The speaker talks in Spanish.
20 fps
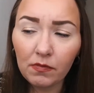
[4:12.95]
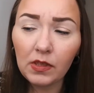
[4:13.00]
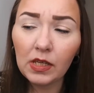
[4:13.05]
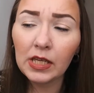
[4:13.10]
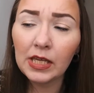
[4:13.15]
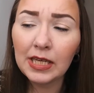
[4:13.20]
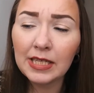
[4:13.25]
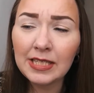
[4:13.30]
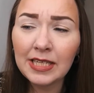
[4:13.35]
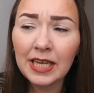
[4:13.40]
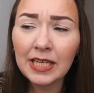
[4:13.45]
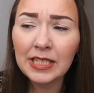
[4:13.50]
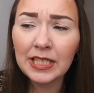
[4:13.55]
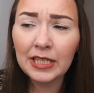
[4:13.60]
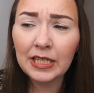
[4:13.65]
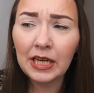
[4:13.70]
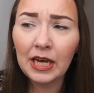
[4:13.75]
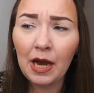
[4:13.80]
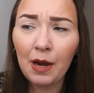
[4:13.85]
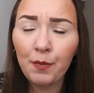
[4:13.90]
que sí es eh,
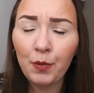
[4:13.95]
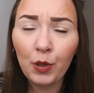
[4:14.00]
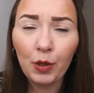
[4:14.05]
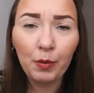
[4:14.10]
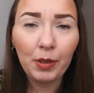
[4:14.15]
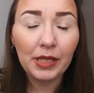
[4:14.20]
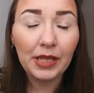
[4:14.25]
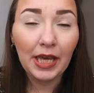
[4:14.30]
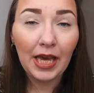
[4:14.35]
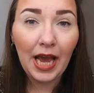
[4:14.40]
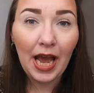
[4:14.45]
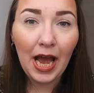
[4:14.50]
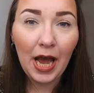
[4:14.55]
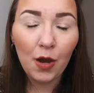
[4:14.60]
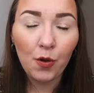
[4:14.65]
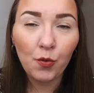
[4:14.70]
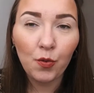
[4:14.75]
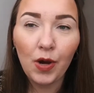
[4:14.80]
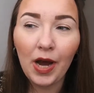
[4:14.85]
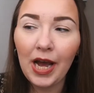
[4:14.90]
a, prueba de
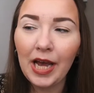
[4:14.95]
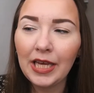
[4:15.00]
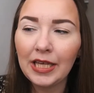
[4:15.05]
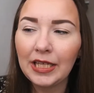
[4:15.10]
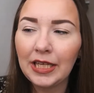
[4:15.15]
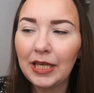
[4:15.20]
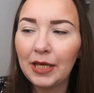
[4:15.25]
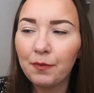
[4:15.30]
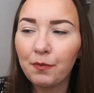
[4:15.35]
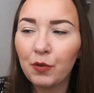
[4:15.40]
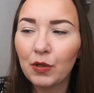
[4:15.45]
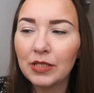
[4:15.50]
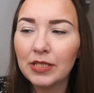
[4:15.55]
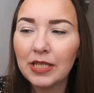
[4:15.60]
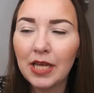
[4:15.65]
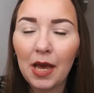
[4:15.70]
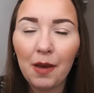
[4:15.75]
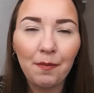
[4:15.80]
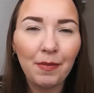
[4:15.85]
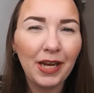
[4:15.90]
agua y
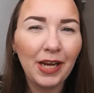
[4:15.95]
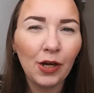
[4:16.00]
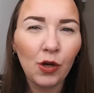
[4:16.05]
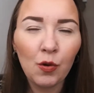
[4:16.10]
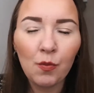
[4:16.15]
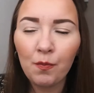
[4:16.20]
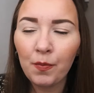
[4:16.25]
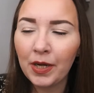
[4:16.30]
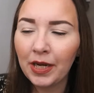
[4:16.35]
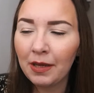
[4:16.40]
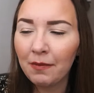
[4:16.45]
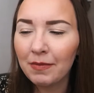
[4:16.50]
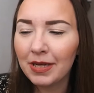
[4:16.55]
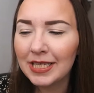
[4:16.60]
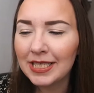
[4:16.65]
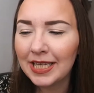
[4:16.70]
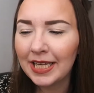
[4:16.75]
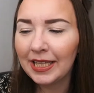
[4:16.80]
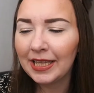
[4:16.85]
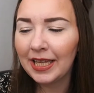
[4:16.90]
pues eh, me la compré
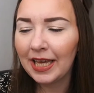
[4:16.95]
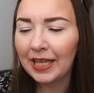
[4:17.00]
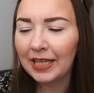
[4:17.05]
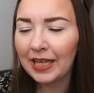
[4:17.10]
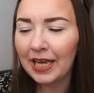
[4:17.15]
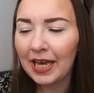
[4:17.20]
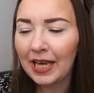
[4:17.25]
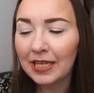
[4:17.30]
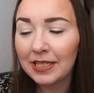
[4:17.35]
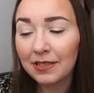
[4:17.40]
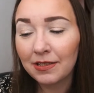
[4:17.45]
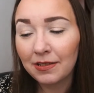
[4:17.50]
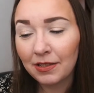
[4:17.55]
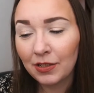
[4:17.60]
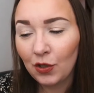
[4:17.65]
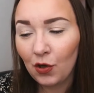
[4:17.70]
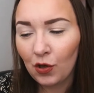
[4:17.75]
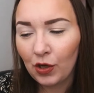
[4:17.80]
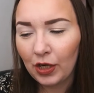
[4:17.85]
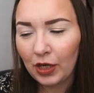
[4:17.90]
más que nada
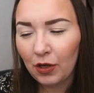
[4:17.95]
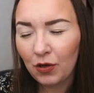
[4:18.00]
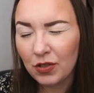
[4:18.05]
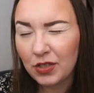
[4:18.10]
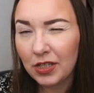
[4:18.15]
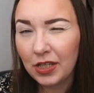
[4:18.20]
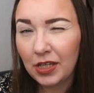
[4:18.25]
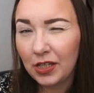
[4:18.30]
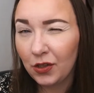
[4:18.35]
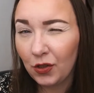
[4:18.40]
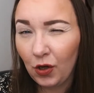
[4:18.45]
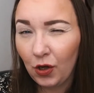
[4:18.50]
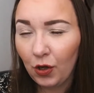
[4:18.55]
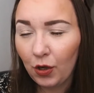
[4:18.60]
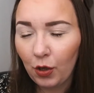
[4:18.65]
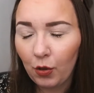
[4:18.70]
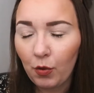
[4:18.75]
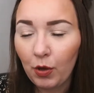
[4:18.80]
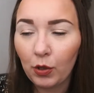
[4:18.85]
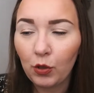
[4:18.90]
yo creo si no lo
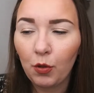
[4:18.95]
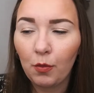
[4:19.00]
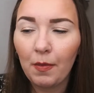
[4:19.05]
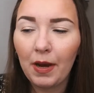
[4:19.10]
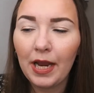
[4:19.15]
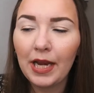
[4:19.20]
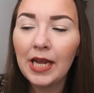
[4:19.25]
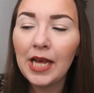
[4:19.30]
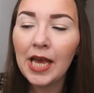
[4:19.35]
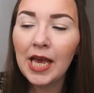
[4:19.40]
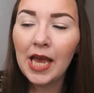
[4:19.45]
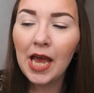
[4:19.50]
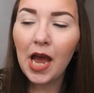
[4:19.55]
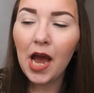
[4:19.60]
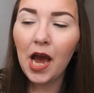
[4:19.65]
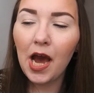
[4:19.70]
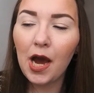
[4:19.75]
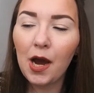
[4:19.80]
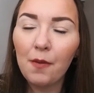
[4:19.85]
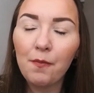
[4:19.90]
recuerdo mal
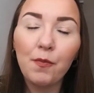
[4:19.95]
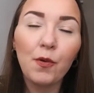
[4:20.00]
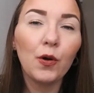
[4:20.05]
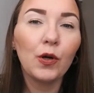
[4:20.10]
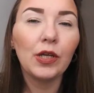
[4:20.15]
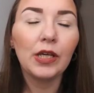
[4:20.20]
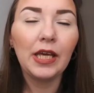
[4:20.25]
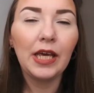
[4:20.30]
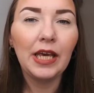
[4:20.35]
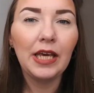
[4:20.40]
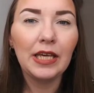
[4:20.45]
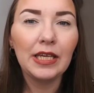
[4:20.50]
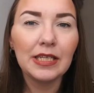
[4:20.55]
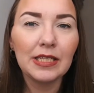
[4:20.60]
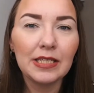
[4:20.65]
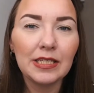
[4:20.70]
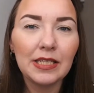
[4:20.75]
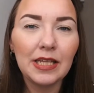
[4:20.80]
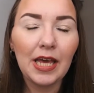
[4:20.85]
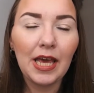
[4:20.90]
ah, porque
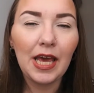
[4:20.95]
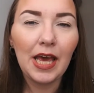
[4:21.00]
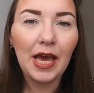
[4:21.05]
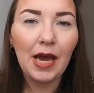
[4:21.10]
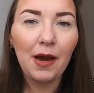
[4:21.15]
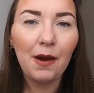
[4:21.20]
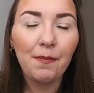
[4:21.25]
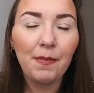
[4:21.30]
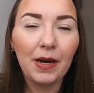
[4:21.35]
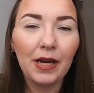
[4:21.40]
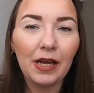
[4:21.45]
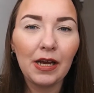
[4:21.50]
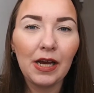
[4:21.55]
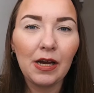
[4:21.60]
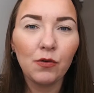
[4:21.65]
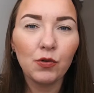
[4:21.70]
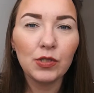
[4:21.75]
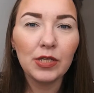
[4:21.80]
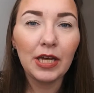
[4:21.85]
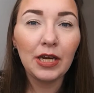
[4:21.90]
este
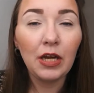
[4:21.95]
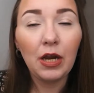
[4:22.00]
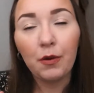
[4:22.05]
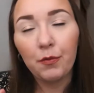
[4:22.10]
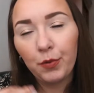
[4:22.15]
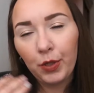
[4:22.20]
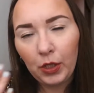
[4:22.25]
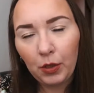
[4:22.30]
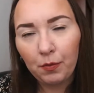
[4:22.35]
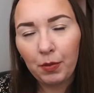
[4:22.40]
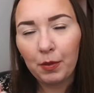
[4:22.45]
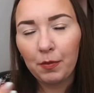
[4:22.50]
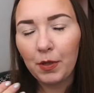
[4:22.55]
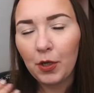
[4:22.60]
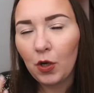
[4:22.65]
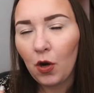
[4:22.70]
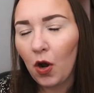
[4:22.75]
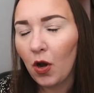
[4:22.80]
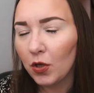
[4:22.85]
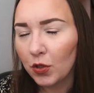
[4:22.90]
para usarla bueno
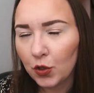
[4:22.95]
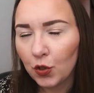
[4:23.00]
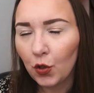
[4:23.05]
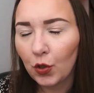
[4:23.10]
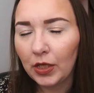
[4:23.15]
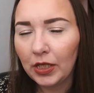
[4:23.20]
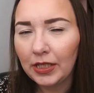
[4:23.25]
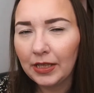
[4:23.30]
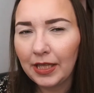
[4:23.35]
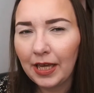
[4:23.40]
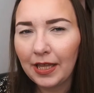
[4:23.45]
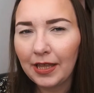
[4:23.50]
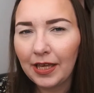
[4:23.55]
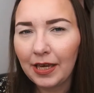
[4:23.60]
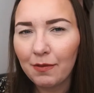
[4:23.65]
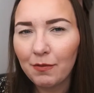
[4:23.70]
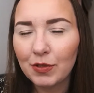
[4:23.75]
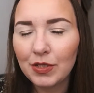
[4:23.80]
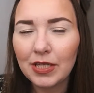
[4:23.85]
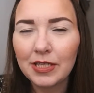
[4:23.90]
primero solita
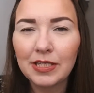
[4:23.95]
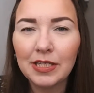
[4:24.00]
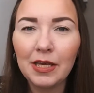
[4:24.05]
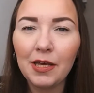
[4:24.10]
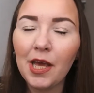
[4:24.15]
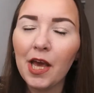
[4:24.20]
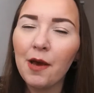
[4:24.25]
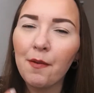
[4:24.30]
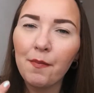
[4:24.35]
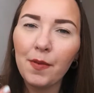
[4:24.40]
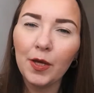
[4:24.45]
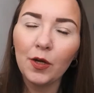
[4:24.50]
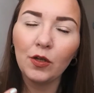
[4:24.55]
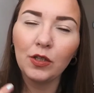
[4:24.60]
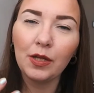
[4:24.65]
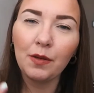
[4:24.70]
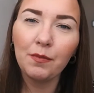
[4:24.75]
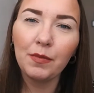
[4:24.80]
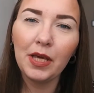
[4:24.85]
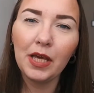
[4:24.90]
digamos así eh, pero
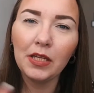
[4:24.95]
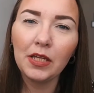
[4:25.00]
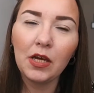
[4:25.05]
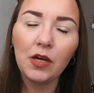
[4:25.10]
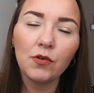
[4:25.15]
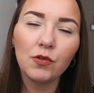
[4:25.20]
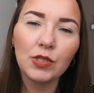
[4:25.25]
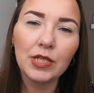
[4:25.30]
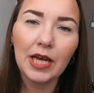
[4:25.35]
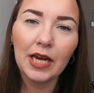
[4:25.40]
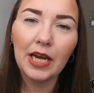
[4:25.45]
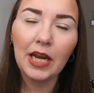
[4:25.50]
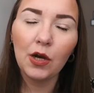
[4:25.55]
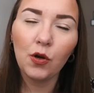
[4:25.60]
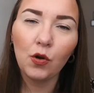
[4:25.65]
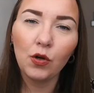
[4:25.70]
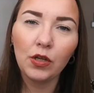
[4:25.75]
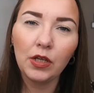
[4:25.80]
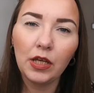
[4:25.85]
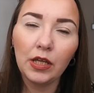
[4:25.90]
también usarla
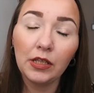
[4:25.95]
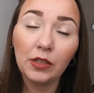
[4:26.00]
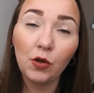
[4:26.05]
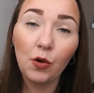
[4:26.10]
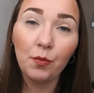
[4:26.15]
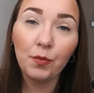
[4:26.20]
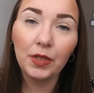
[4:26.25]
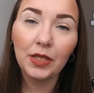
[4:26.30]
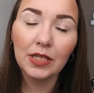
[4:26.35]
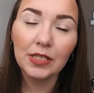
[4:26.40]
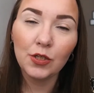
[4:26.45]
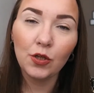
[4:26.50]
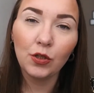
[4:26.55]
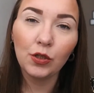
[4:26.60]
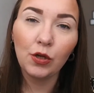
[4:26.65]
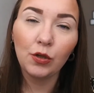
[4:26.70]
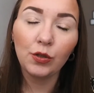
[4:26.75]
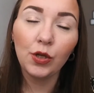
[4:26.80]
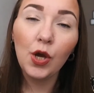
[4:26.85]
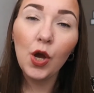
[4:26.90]
en combinación
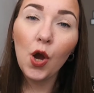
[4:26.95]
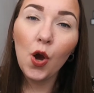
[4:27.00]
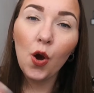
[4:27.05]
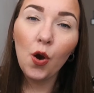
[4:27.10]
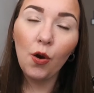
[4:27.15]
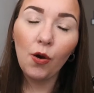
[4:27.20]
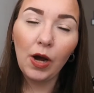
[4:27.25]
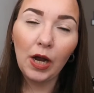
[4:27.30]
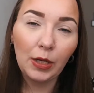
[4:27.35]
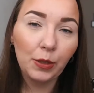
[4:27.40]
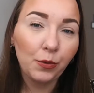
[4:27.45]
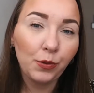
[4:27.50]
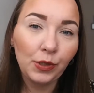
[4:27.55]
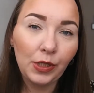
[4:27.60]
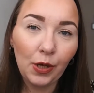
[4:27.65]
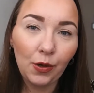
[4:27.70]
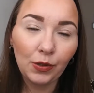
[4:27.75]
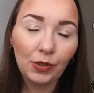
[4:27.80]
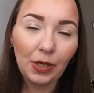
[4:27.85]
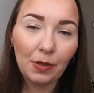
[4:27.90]
con
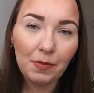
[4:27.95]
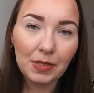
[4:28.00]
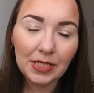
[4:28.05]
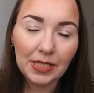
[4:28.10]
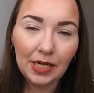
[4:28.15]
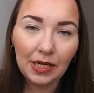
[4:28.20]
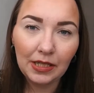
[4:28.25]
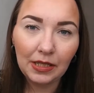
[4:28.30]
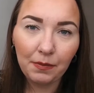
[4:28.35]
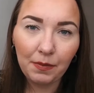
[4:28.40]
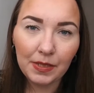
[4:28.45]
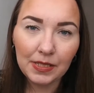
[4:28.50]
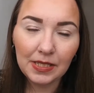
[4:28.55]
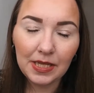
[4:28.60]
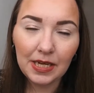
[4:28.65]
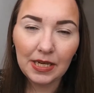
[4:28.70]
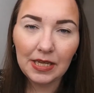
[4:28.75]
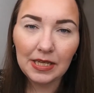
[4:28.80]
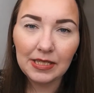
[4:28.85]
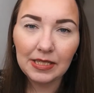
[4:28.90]
alguna otra máscara de
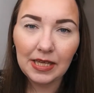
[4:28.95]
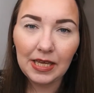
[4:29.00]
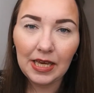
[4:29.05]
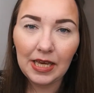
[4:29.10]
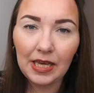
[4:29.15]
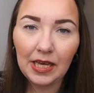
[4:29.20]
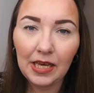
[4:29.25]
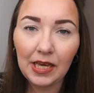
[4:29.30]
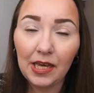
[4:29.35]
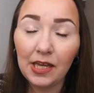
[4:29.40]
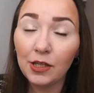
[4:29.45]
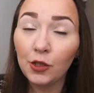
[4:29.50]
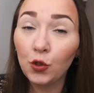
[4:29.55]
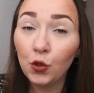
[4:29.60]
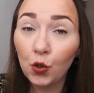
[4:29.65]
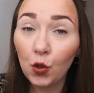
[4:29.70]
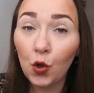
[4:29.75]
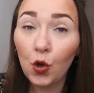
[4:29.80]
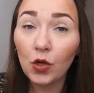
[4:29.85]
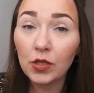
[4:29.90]
pestañas que
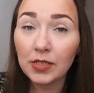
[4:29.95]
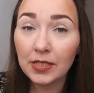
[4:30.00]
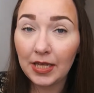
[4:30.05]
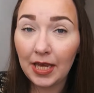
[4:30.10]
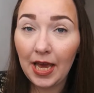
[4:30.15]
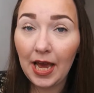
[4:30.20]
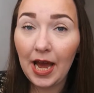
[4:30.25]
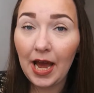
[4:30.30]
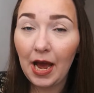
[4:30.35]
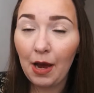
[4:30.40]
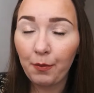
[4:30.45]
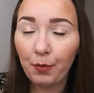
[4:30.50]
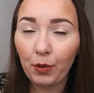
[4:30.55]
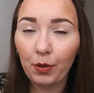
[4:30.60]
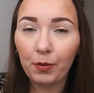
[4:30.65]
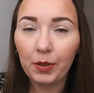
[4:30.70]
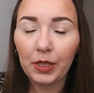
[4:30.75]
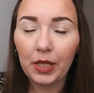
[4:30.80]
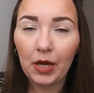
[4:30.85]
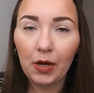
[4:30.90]
no sea a
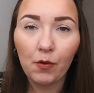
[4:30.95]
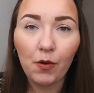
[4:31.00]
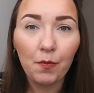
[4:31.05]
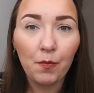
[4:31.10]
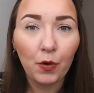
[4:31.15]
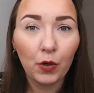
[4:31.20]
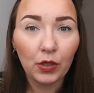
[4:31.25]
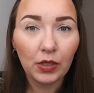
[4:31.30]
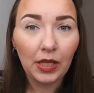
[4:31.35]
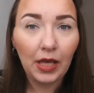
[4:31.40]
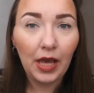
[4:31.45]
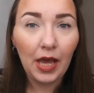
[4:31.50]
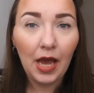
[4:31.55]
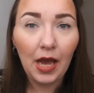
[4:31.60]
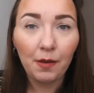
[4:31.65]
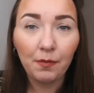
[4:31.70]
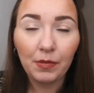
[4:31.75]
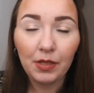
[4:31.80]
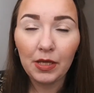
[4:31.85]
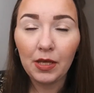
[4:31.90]
prueba de agua porque
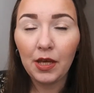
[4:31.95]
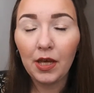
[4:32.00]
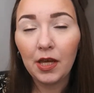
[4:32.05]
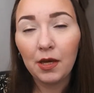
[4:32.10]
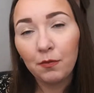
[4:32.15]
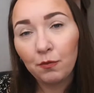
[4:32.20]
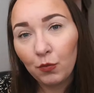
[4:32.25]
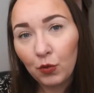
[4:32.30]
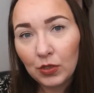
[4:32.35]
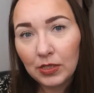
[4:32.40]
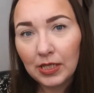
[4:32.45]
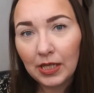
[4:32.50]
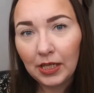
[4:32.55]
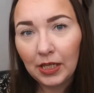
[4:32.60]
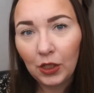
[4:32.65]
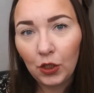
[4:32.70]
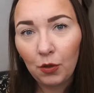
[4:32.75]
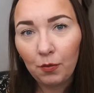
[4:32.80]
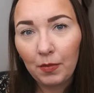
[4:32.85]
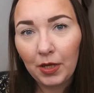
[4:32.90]
a mí muy
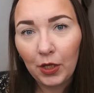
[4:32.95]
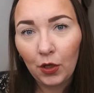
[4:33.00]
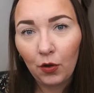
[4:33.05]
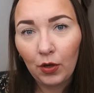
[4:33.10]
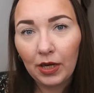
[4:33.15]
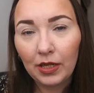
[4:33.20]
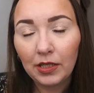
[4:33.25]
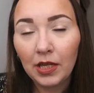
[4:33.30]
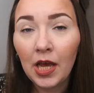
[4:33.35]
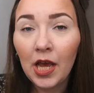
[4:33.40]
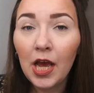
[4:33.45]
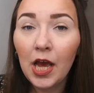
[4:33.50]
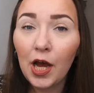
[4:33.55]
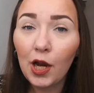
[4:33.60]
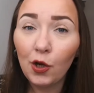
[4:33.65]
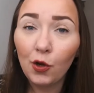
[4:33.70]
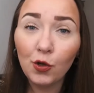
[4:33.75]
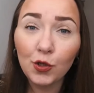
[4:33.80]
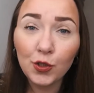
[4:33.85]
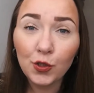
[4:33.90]
seguido me lloran
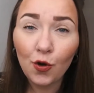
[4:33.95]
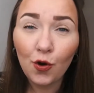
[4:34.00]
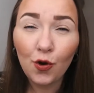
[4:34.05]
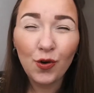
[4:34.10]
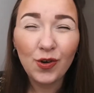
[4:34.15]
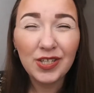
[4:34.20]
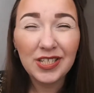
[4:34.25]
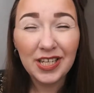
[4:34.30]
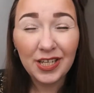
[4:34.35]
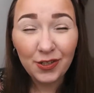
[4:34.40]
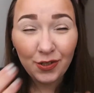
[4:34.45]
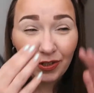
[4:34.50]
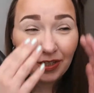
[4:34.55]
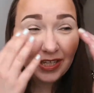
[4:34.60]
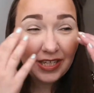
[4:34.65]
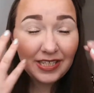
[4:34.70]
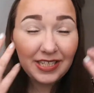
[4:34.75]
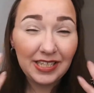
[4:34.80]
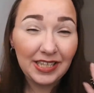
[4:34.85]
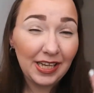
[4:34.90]
los ojos y eso de
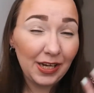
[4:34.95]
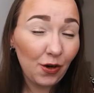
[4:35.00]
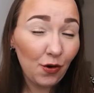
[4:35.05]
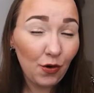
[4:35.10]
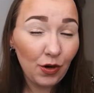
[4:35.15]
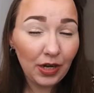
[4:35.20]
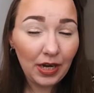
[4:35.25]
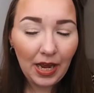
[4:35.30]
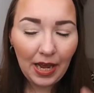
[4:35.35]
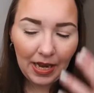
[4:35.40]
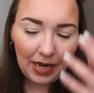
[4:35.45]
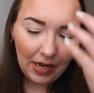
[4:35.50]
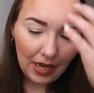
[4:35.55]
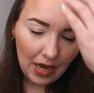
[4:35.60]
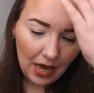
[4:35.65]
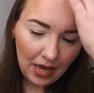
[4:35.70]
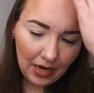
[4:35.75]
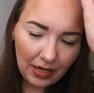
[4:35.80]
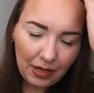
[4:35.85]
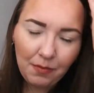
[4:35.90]
que se te corra el
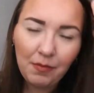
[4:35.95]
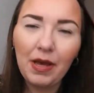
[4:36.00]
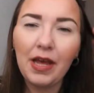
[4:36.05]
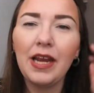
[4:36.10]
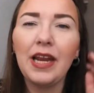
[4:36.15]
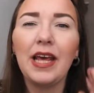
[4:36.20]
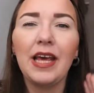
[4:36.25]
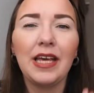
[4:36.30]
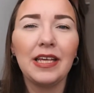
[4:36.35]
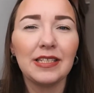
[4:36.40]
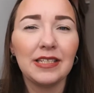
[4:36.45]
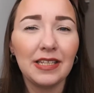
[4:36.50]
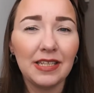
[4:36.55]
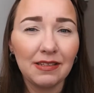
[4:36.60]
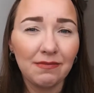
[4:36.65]
rímel es